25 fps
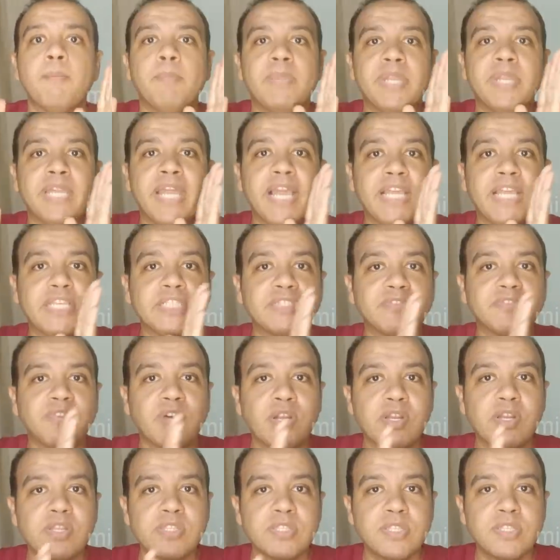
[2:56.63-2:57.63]
من ناحية
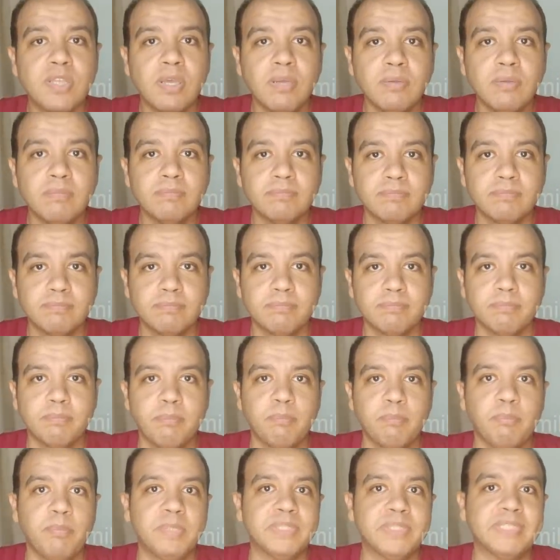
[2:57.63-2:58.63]
فرنسا
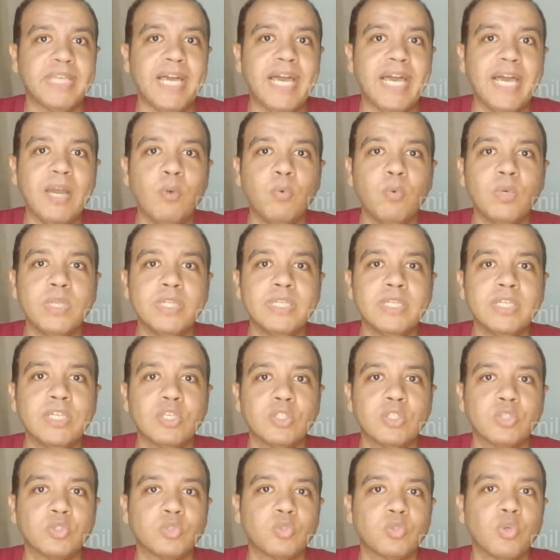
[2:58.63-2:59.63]
بتحاول
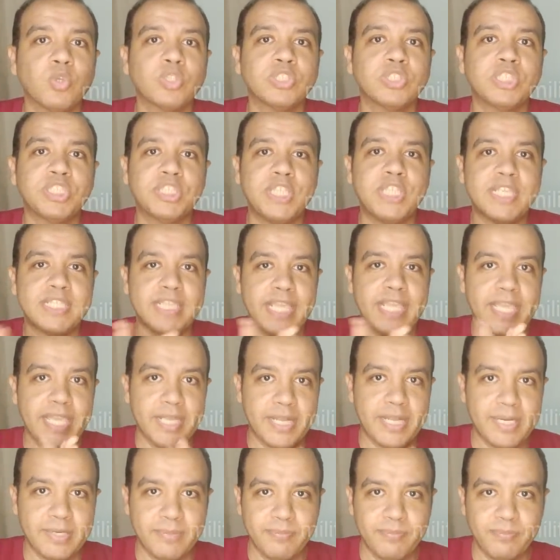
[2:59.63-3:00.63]
ترضي
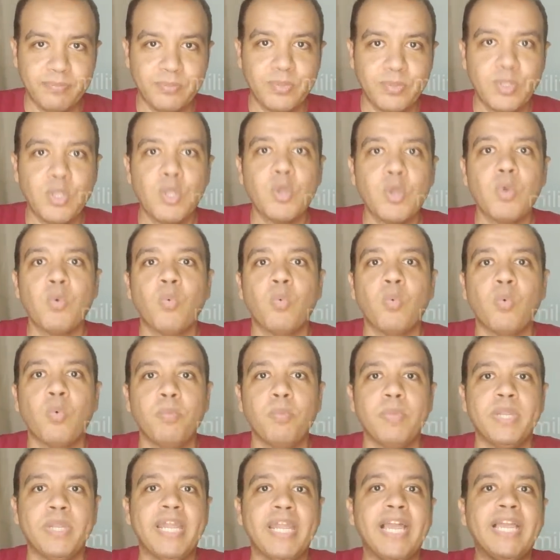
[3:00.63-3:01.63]
الجزائر
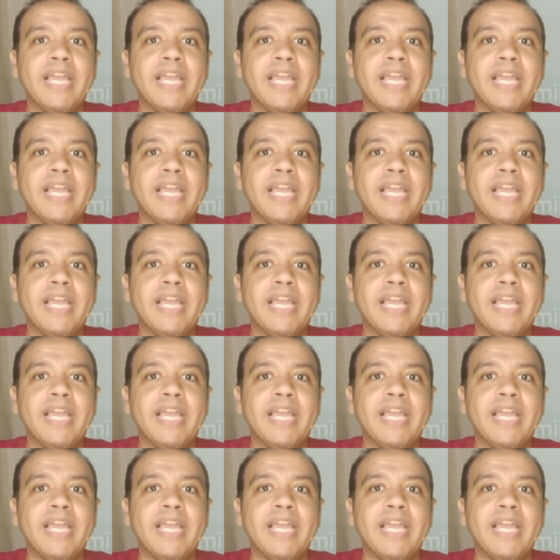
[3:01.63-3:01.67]
ومن